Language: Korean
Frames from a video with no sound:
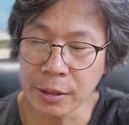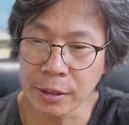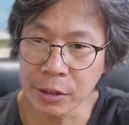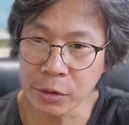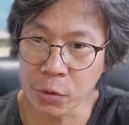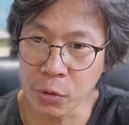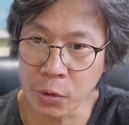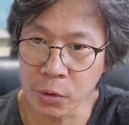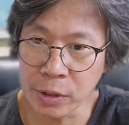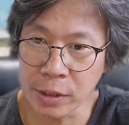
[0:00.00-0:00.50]

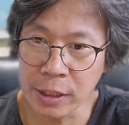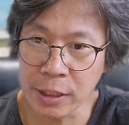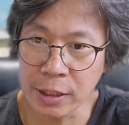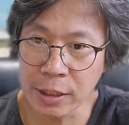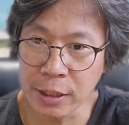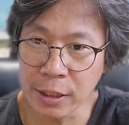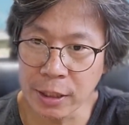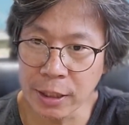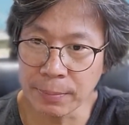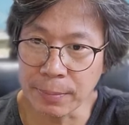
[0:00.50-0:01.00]

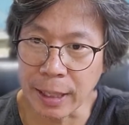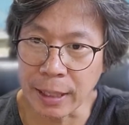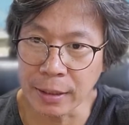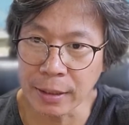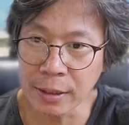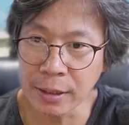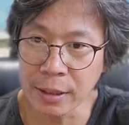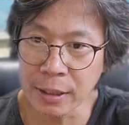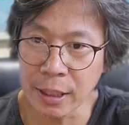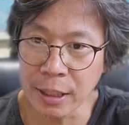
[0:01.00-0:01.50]
초창기에 많이
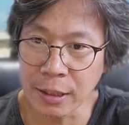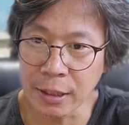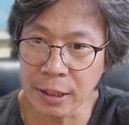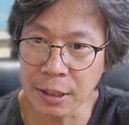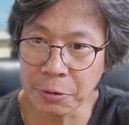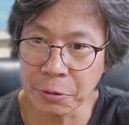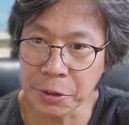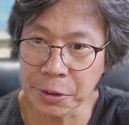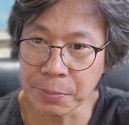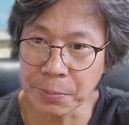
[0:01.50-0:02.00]

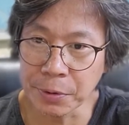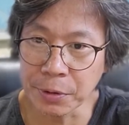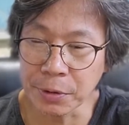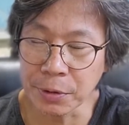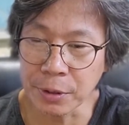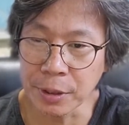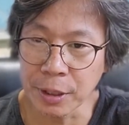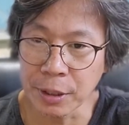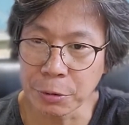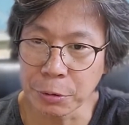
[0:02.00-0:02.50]
이야기하고 싶었던
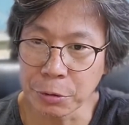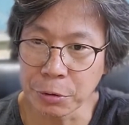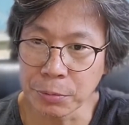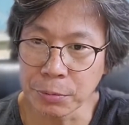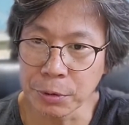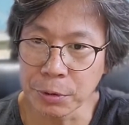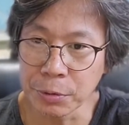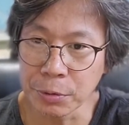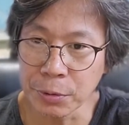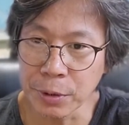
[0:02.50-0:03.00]
게,
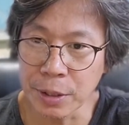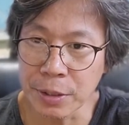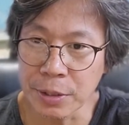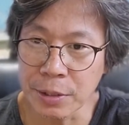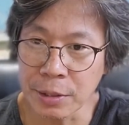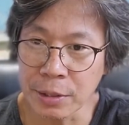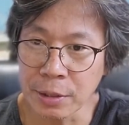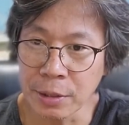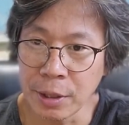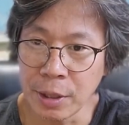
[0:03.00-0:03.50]
유튜브를
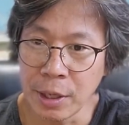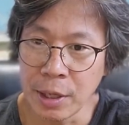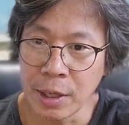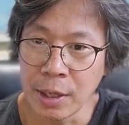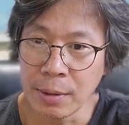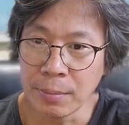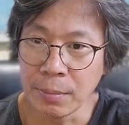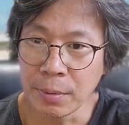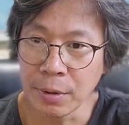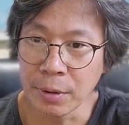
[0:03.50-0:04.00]
통해서
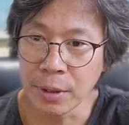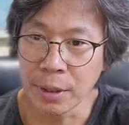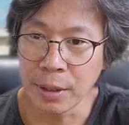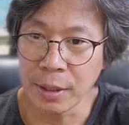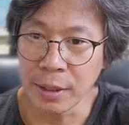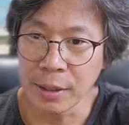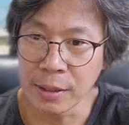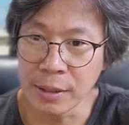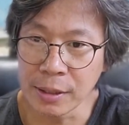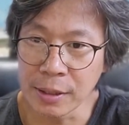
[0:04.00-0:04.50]
뭐 일
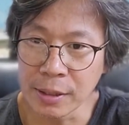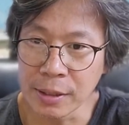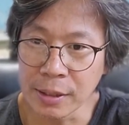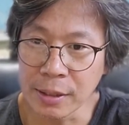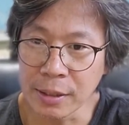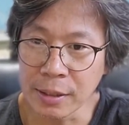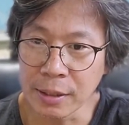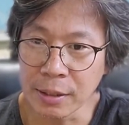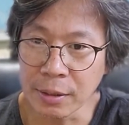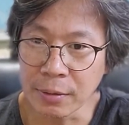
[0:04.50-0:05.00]
인
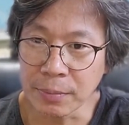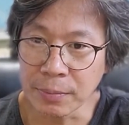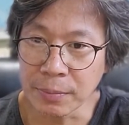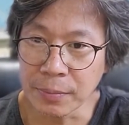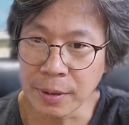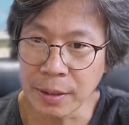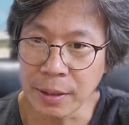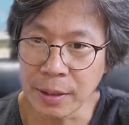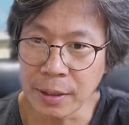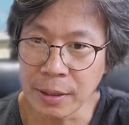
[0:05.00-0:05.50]
지식기업,
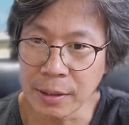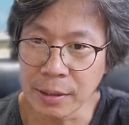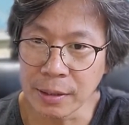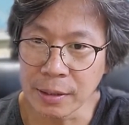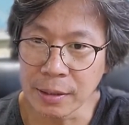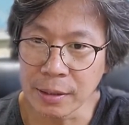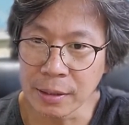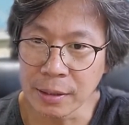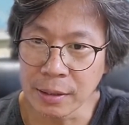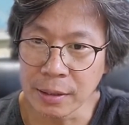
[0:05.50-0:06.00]
일
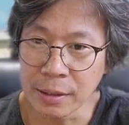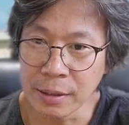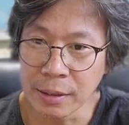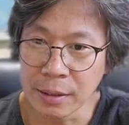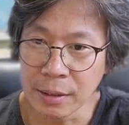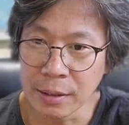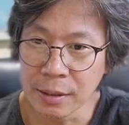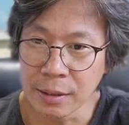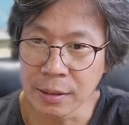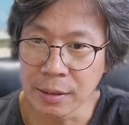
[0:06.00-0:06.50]
인
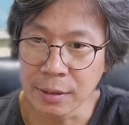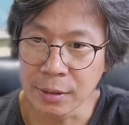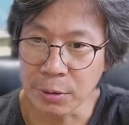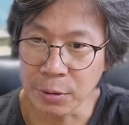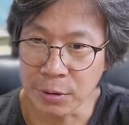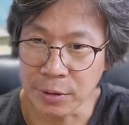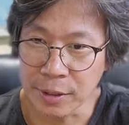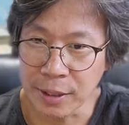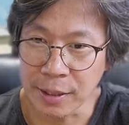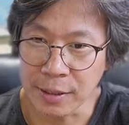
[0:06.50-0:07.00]

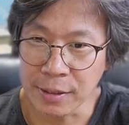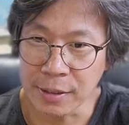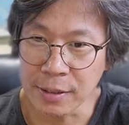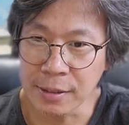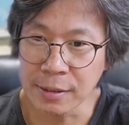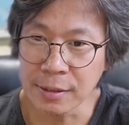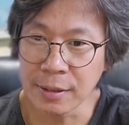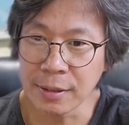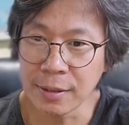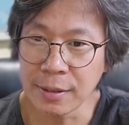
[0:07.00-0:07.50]

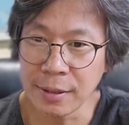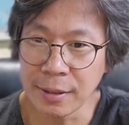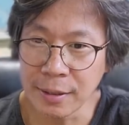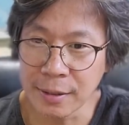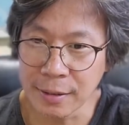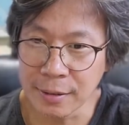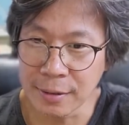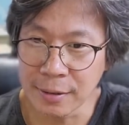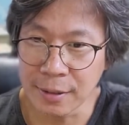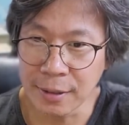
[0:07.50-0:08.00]
콘텐츠, 일 인
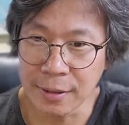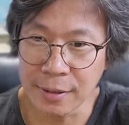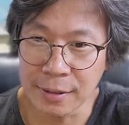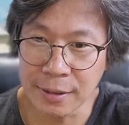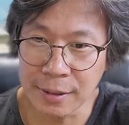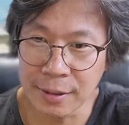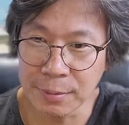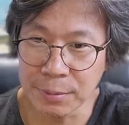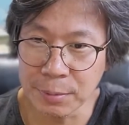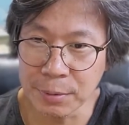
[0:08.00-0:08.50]

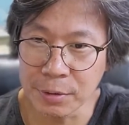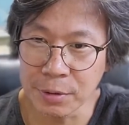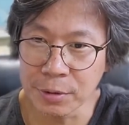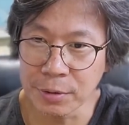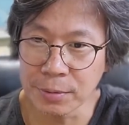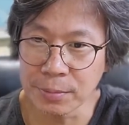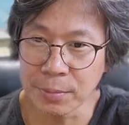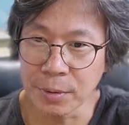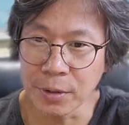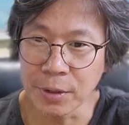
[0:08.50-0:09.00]
크리에이티브,
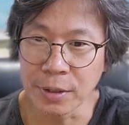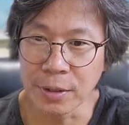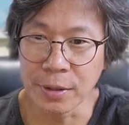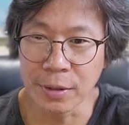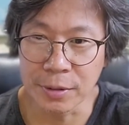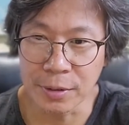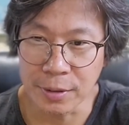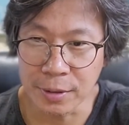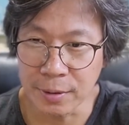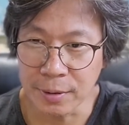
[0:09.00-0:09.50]
뭐
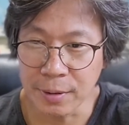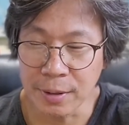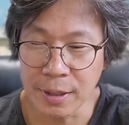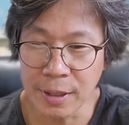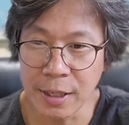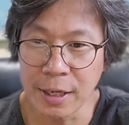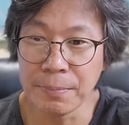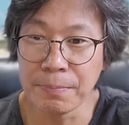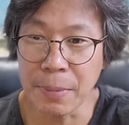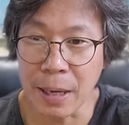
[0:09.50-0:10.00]
이런 일
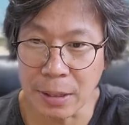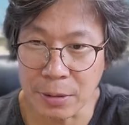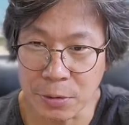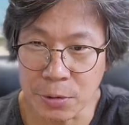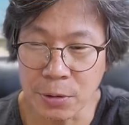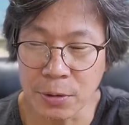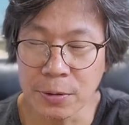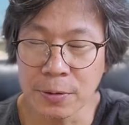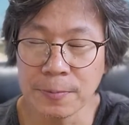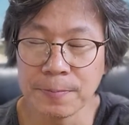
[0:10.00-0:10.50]
인
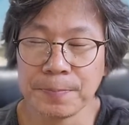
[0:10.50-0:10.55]
방송,